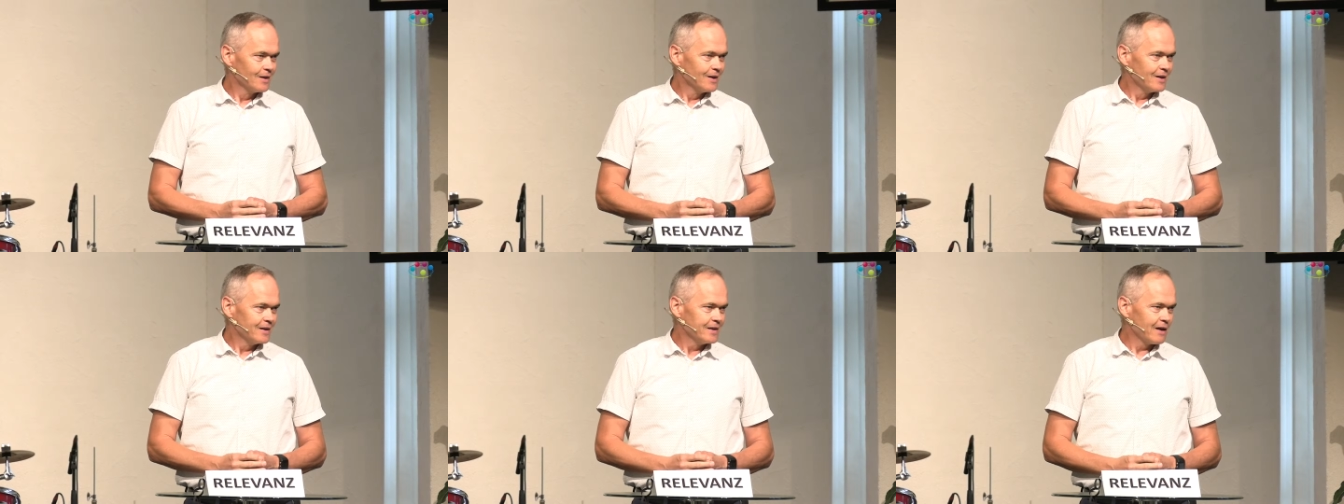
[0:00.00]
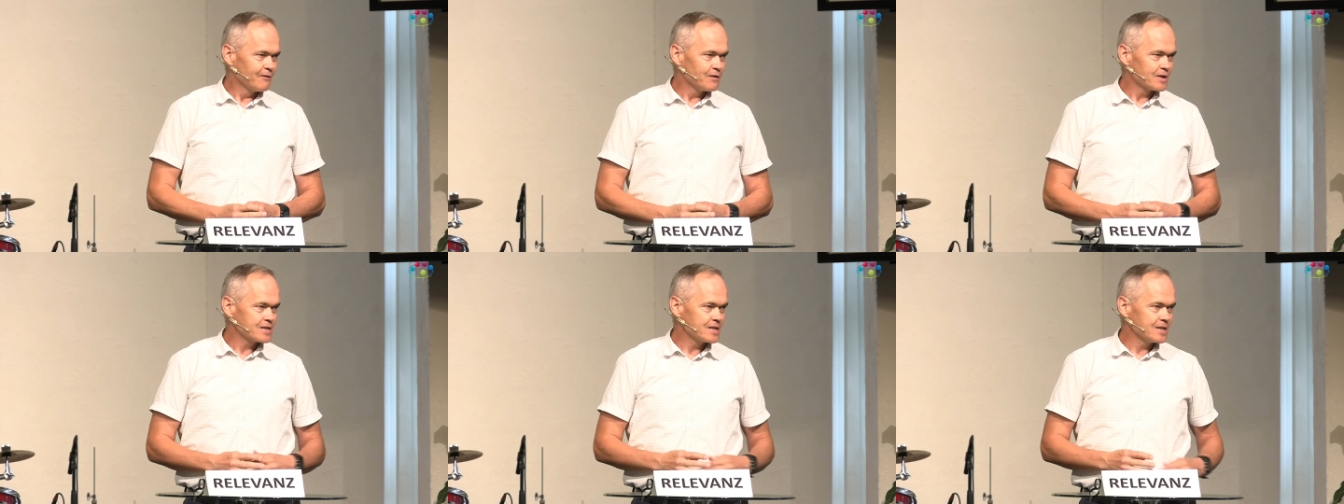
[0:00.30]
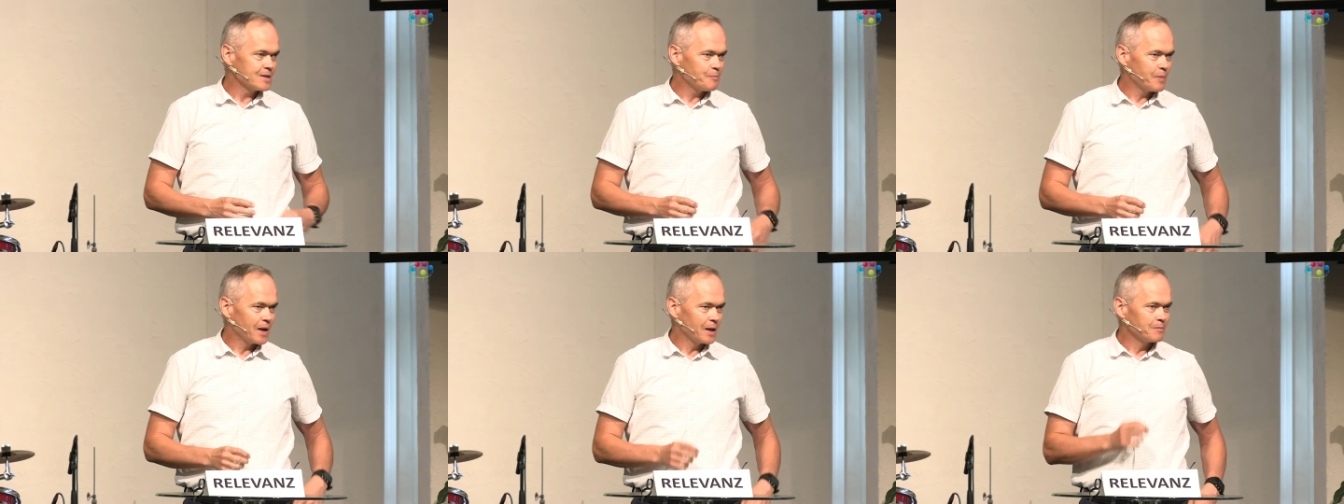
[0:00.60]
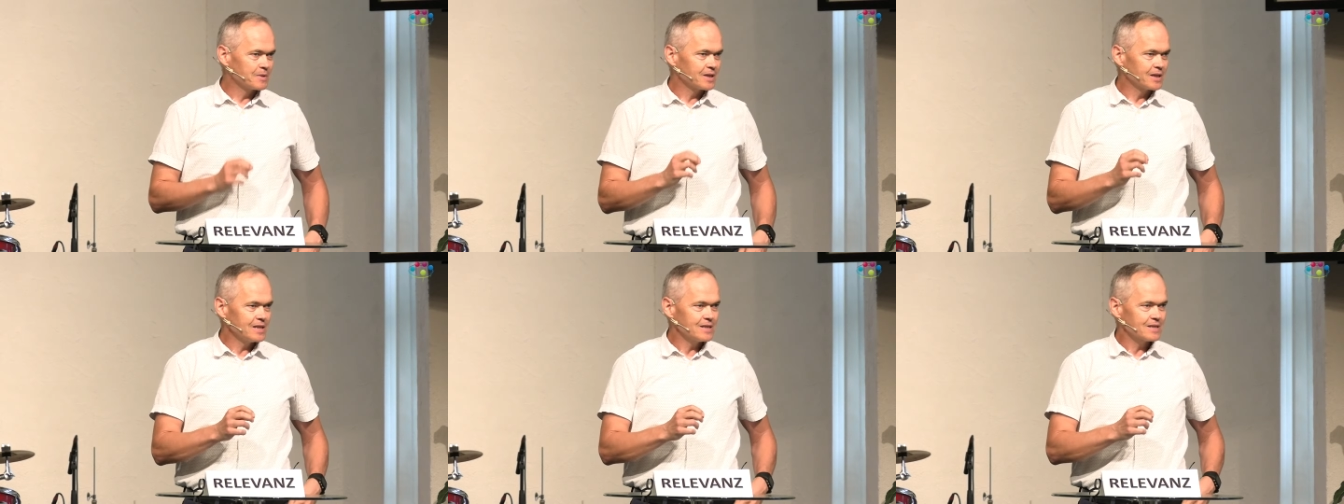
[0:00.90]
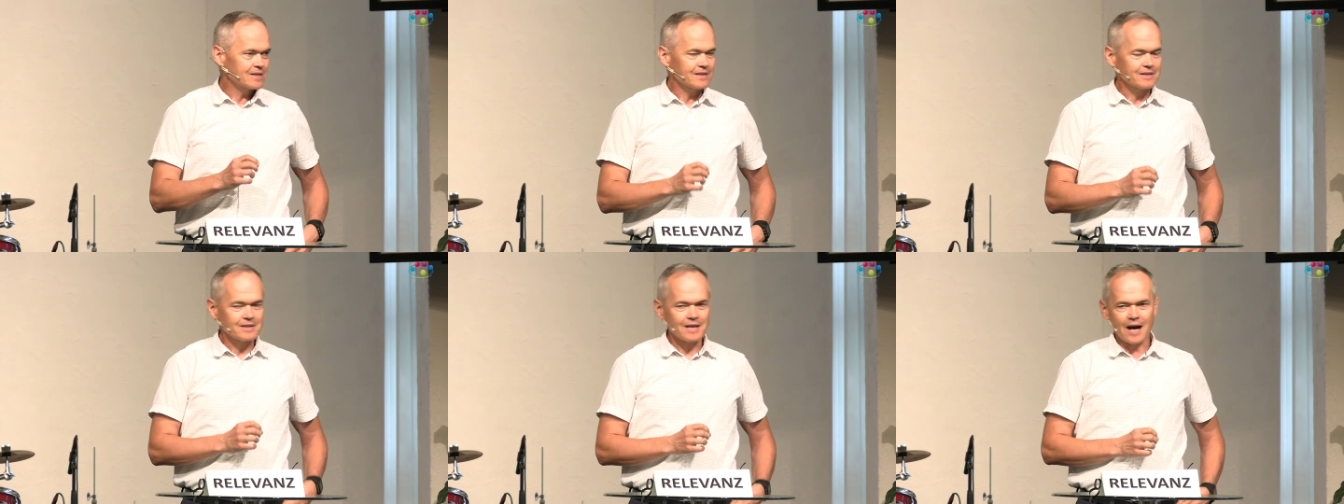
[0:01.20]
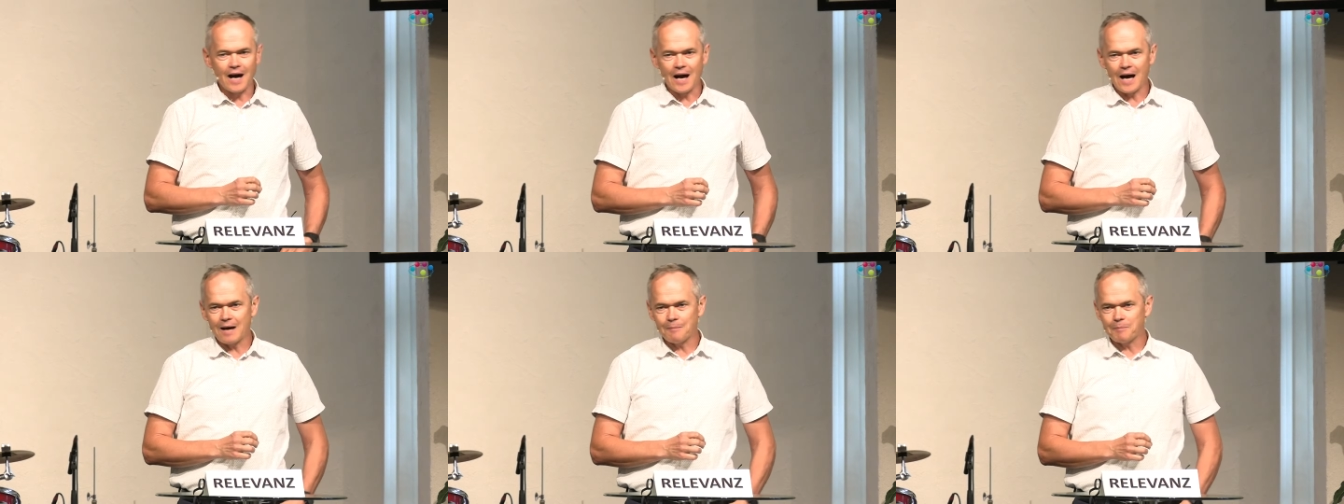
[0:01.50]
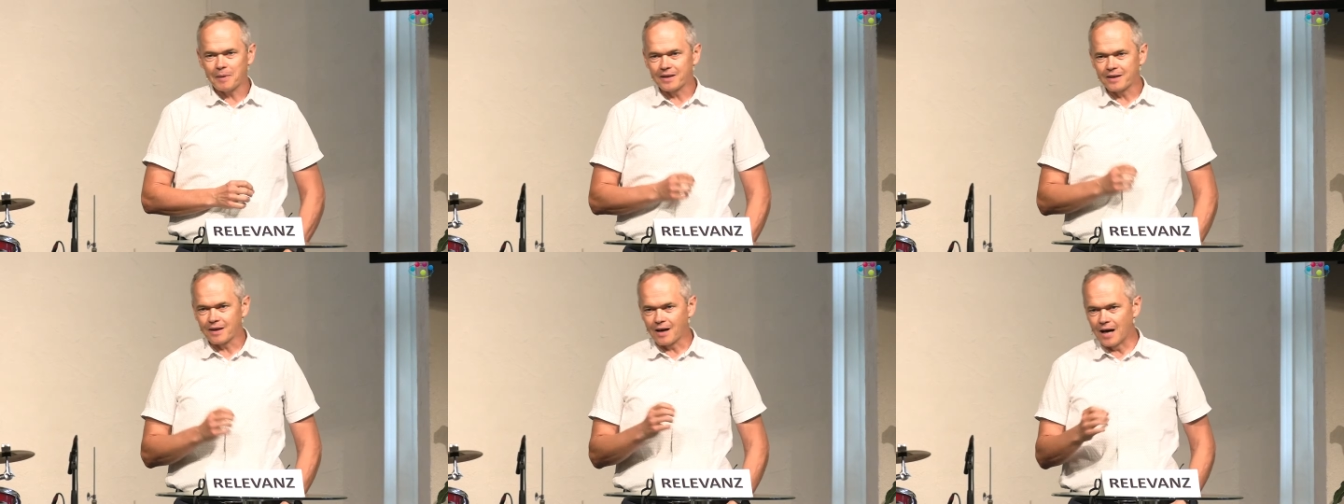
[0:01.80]
Ja, wir sind beim dritten H,
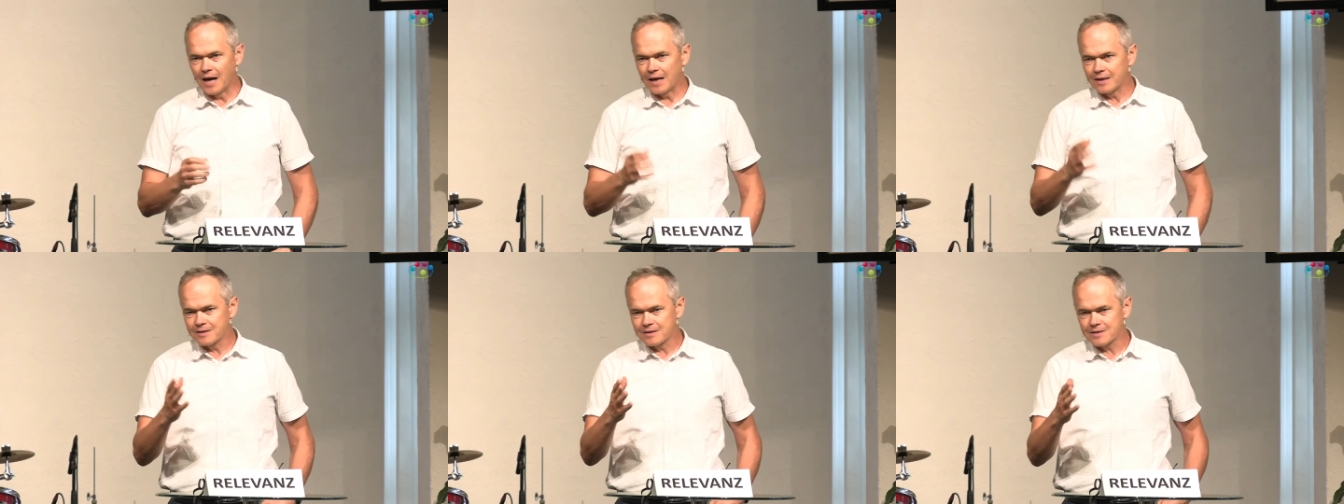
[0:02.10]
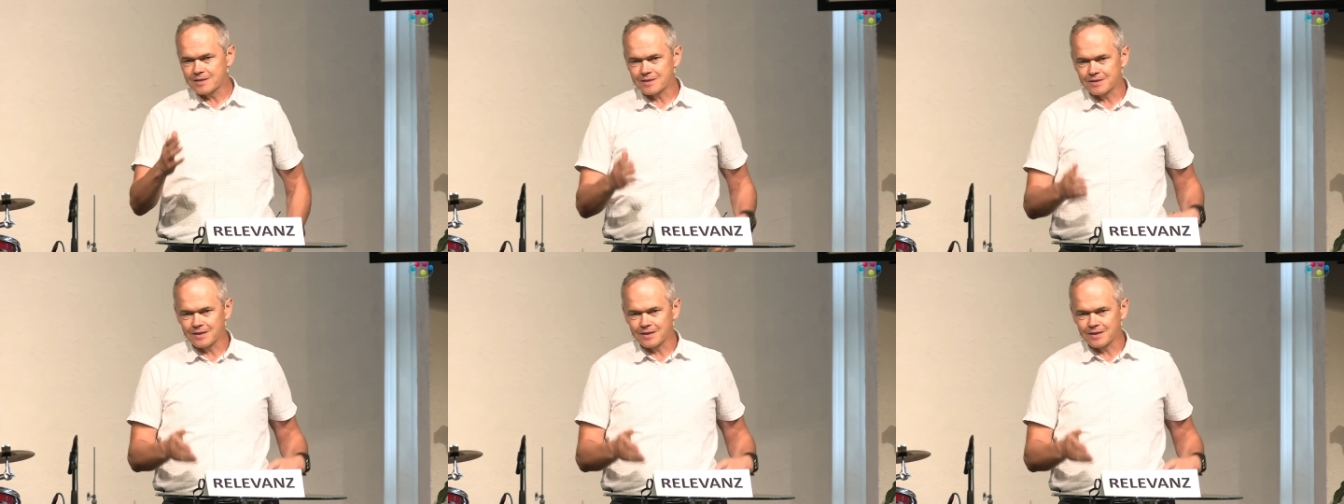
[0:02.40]
bei der Hand,